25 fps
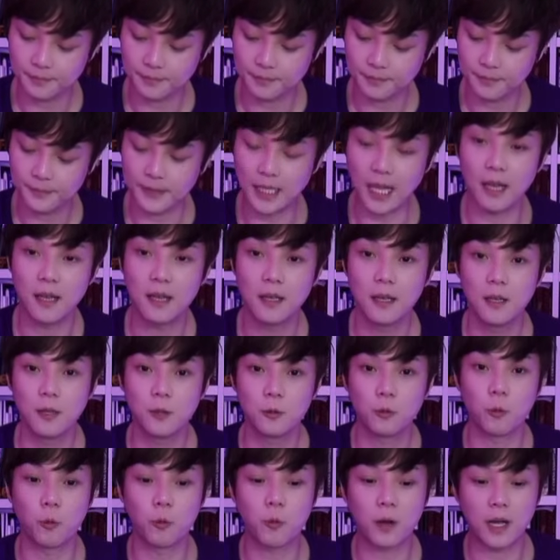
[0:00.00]
네,
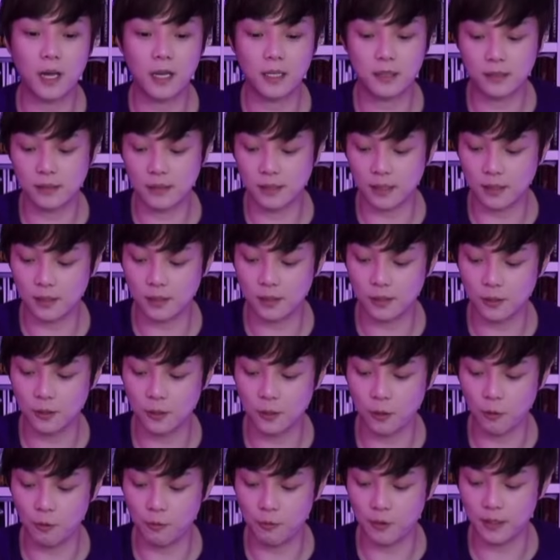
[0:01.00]
요 카드 같은
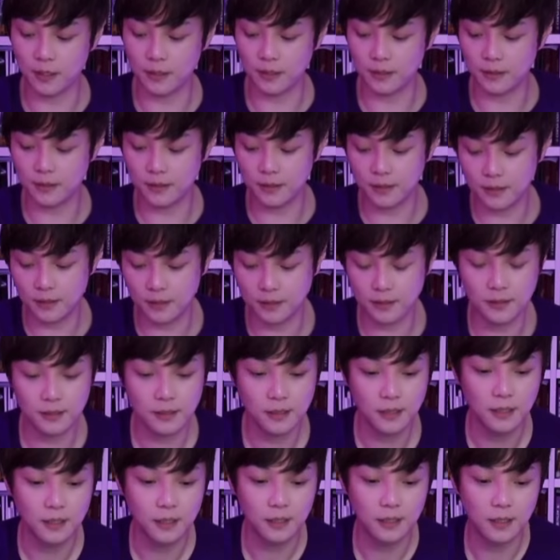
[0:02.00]
경우에는
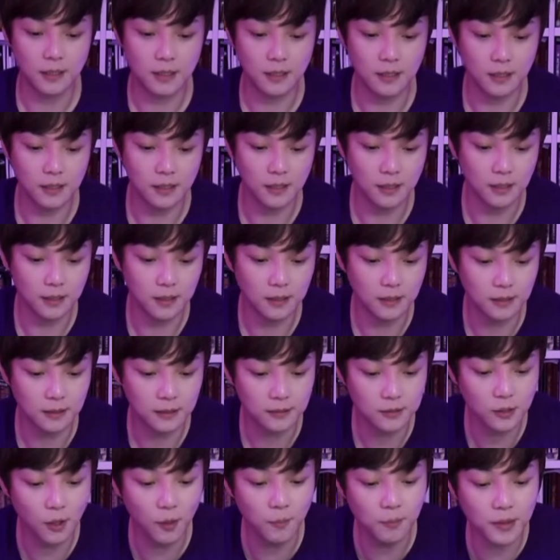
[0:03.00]
어,
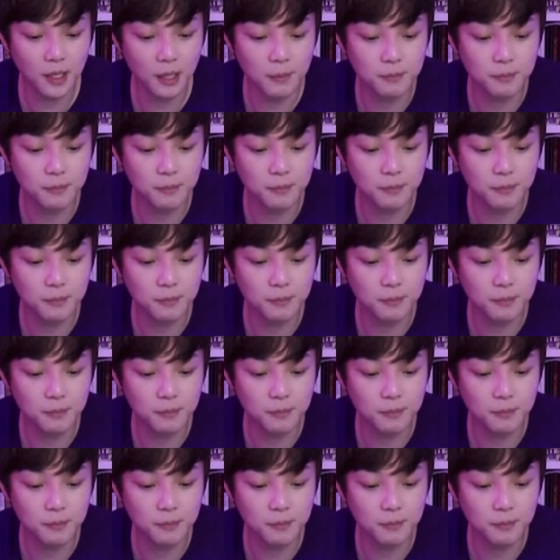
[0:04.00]
썸남